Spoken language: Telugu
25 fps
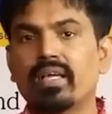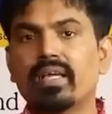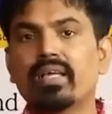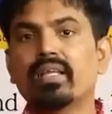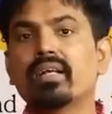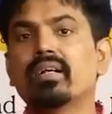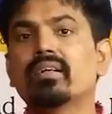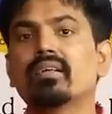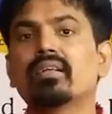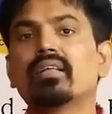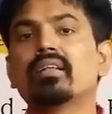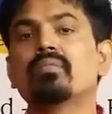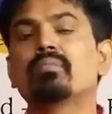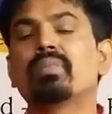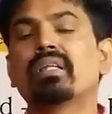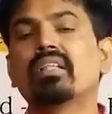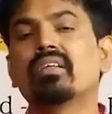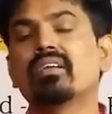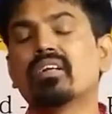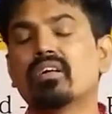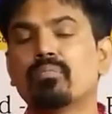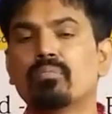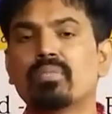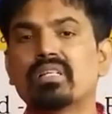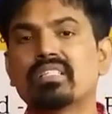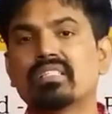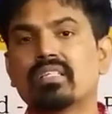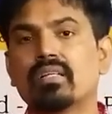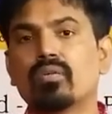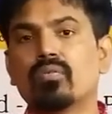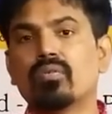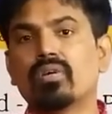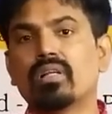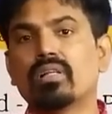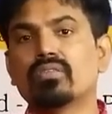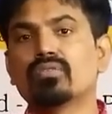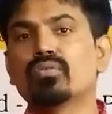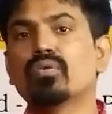డైరెక్ట్ అనే పదం
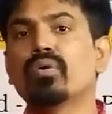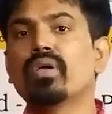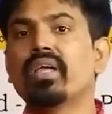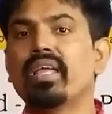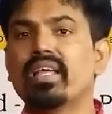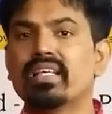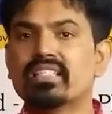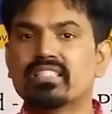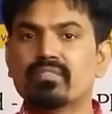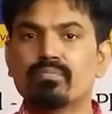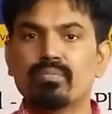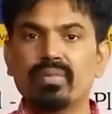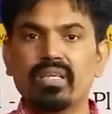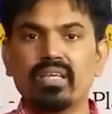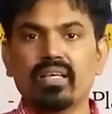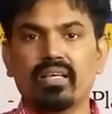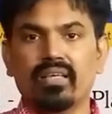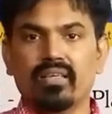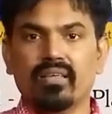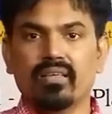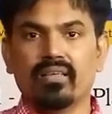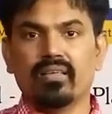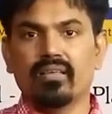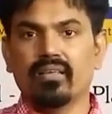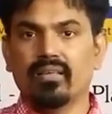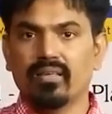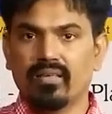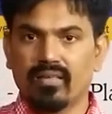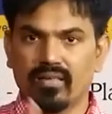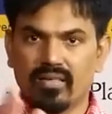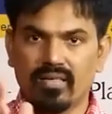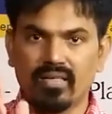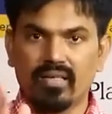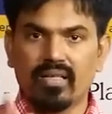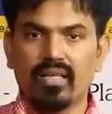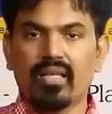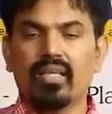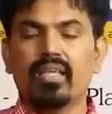కంపల్సరీగా ఉండాలి సో ఎస్బీఐ
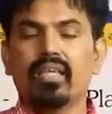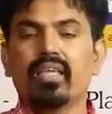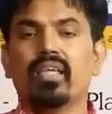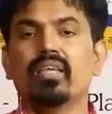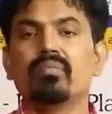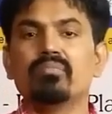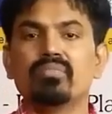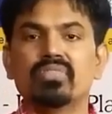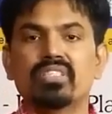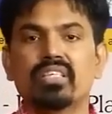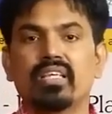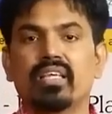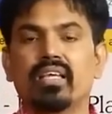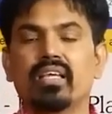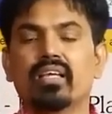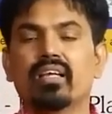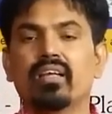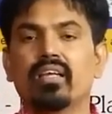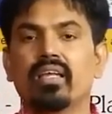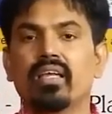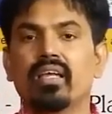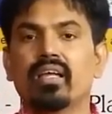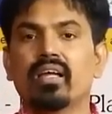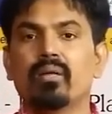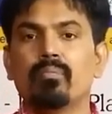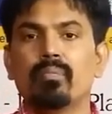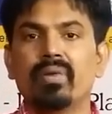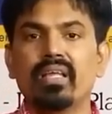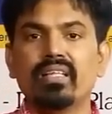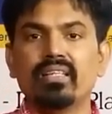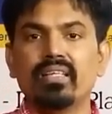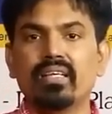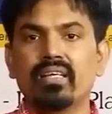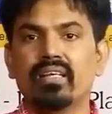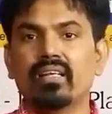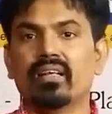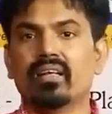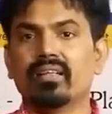అంటే ఏఎంసీ ఏ ఏ కంపెనీ
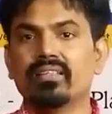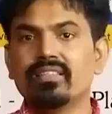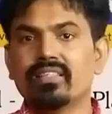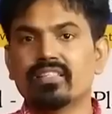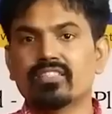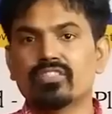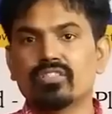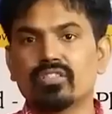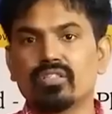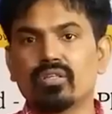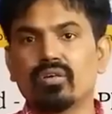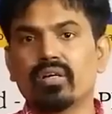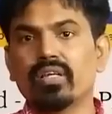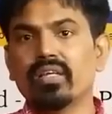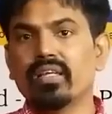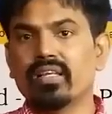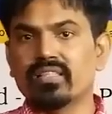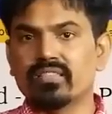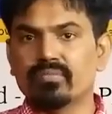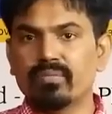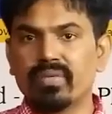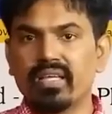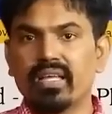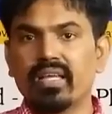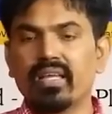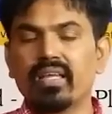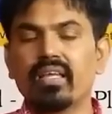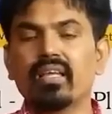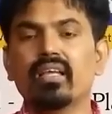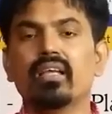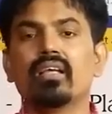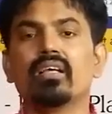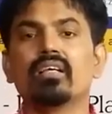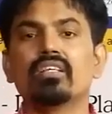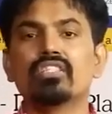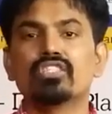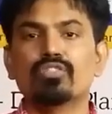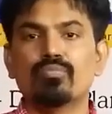అయితే ఇటు రన్ చేస్తుందో అవి ఎస్బీఐ
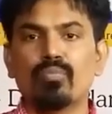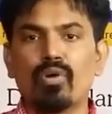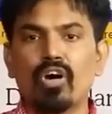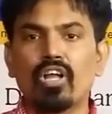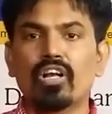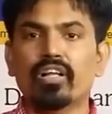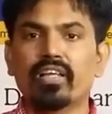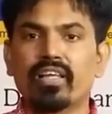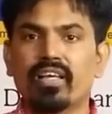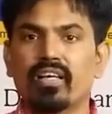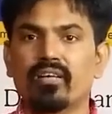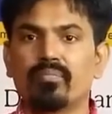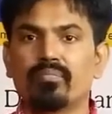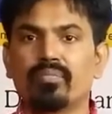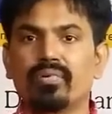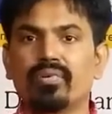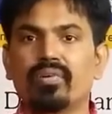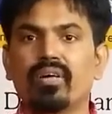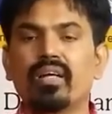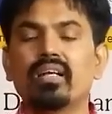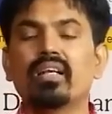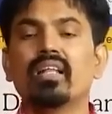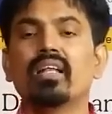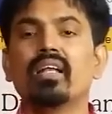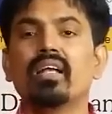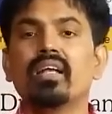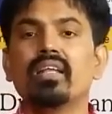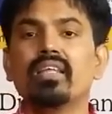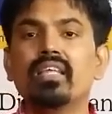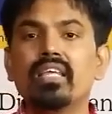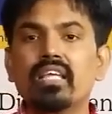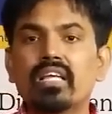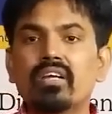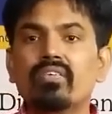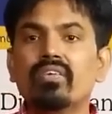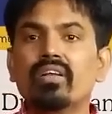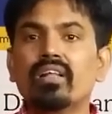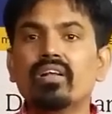స్మాల్ క్యాప్ అంటే నేను
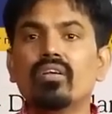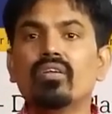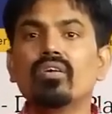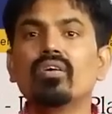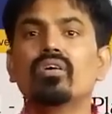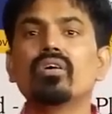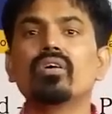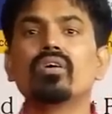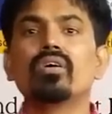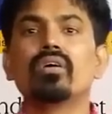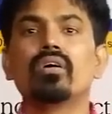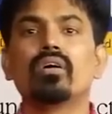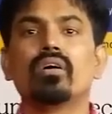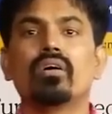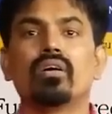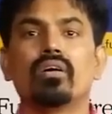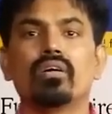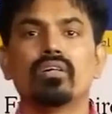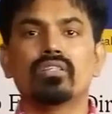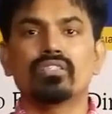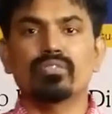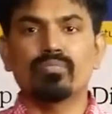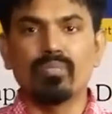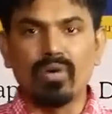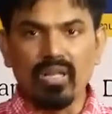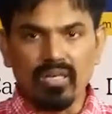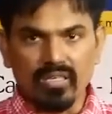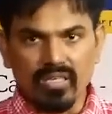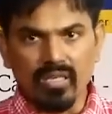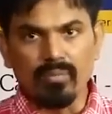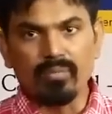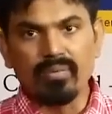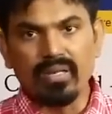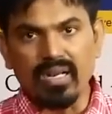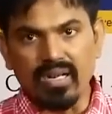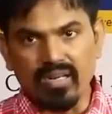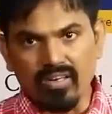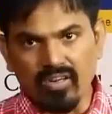ఈక్విటీలో స్మాల్
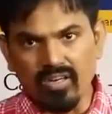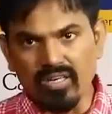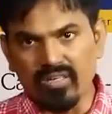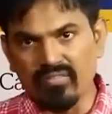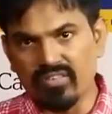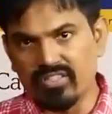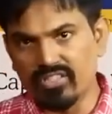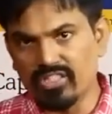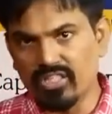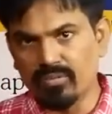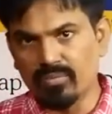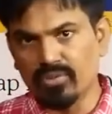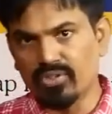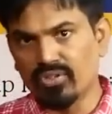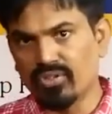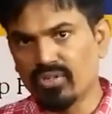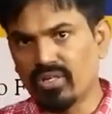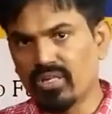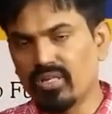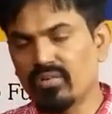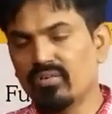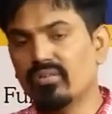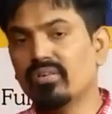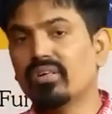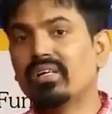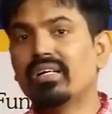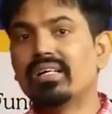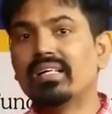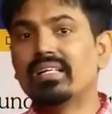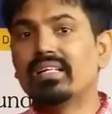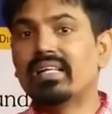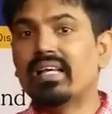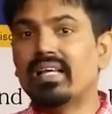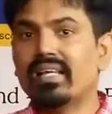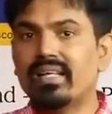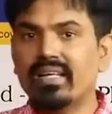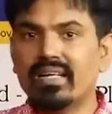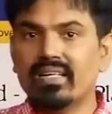క్యాప్ కేటగిరీలో ఇన్వెస్ట్ చేయబోతున్నాను
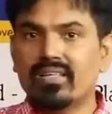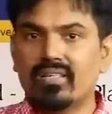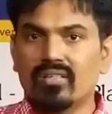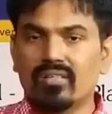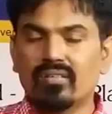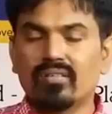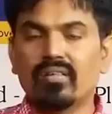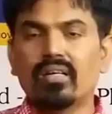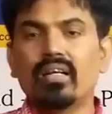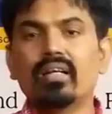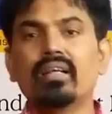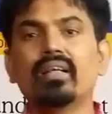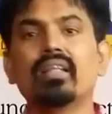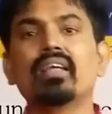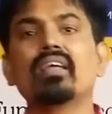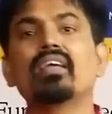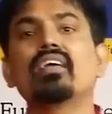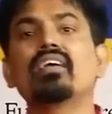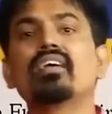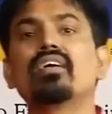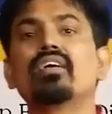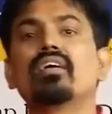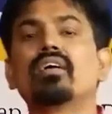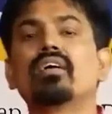డైరెక్ట్ అంటే